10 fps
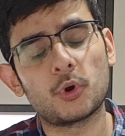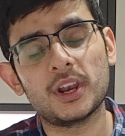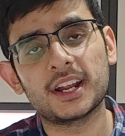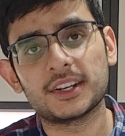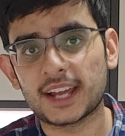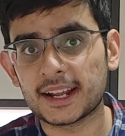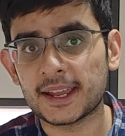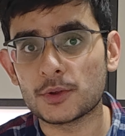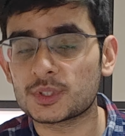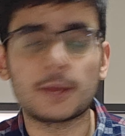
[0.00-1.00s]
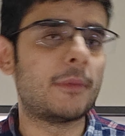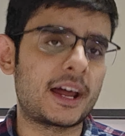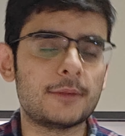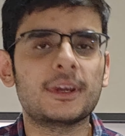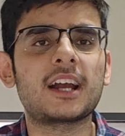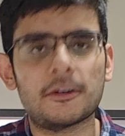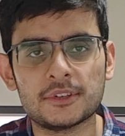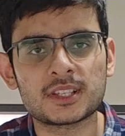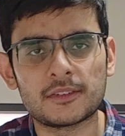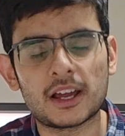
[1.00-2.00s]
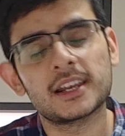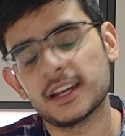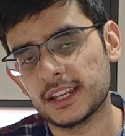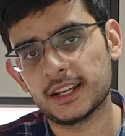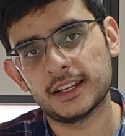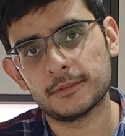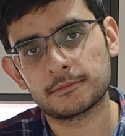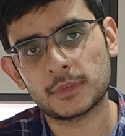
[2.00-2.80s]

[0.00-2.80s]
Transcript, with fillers: बॉलिंग अटैक है उसके बारे में काफ़ी सवाल करे गए